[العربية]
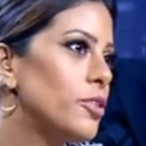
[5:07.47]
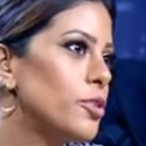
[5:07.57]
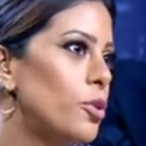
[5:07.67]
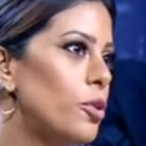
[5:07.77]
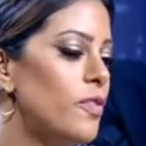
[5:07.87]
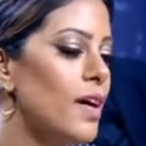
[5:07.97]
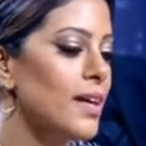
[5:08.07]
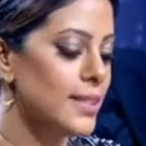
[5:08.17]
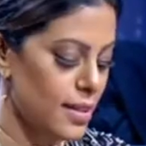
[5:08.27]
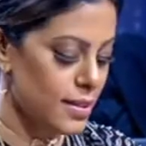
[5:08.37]
تروح
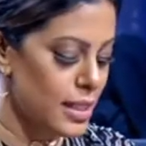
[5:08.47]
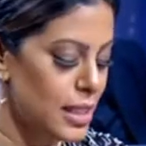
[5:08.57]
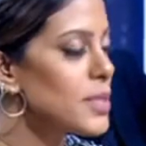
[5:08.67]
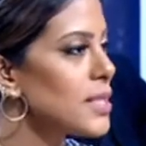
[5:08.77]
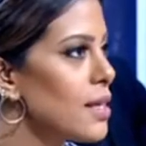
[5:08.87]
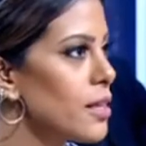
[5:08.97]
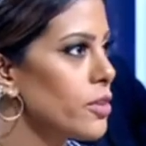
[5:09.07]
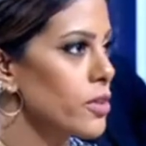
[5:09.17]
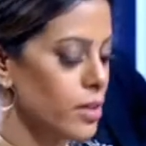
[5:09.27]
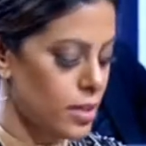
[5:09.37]
فتنلبس ثلاث
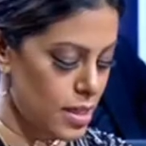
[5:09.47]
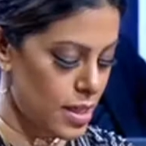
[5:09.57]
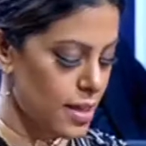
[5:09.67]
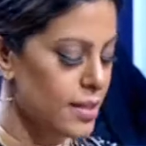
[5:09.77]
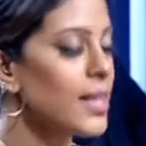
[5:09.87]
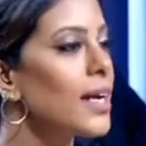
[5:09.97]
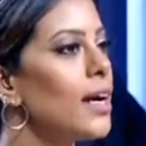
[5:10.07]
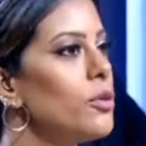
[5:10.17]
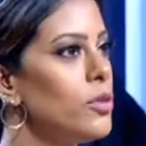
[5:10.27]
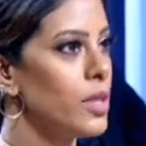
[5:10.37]
طرق الطريقه
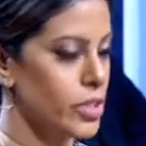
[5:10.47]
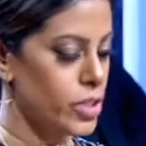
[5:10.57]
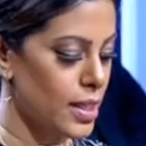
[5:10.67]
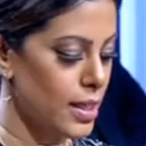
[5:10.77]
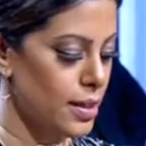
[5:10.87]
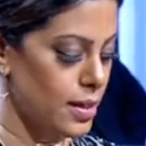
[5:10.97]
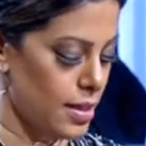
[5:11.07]
الاولى كذي